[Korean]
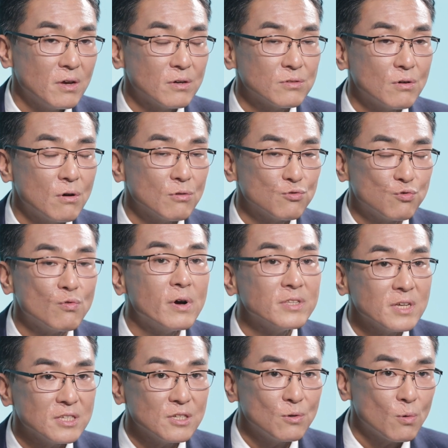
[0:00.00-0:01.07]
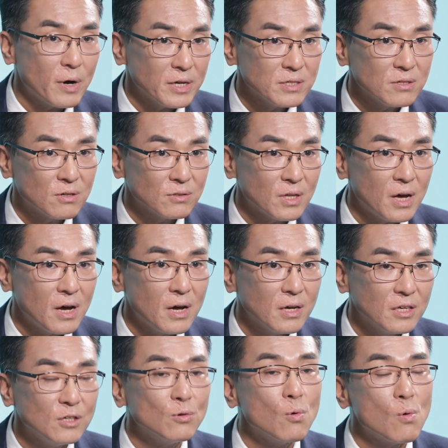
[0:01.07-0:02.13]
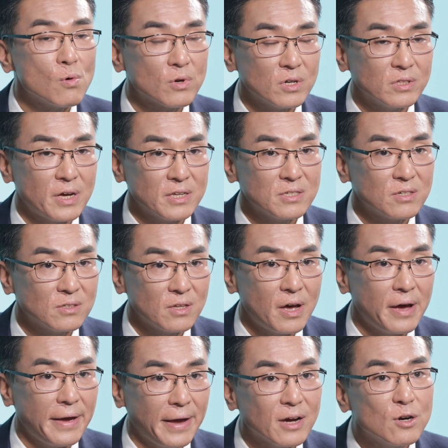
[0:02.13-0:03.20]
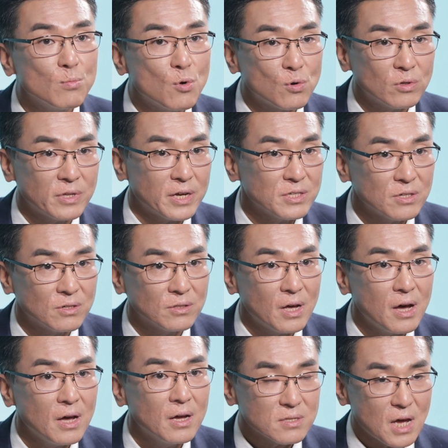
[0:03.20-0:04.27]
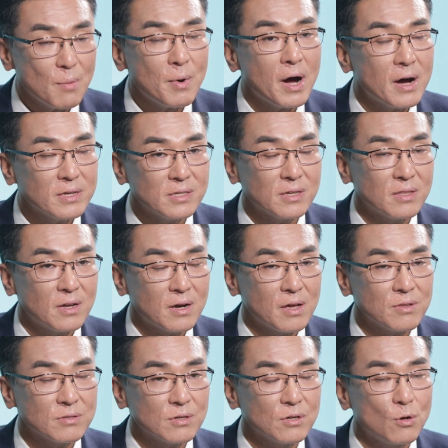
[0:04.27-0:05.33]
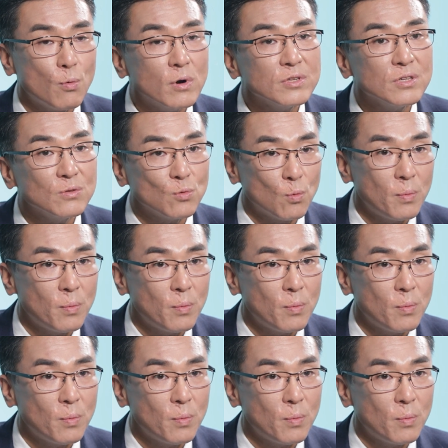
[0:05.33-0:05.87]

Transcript: 되어서 중환자실로 가시거나 인공호흡기를 다시거나 에크모를 다시거나 사망하시게 될 가능성이 훨씬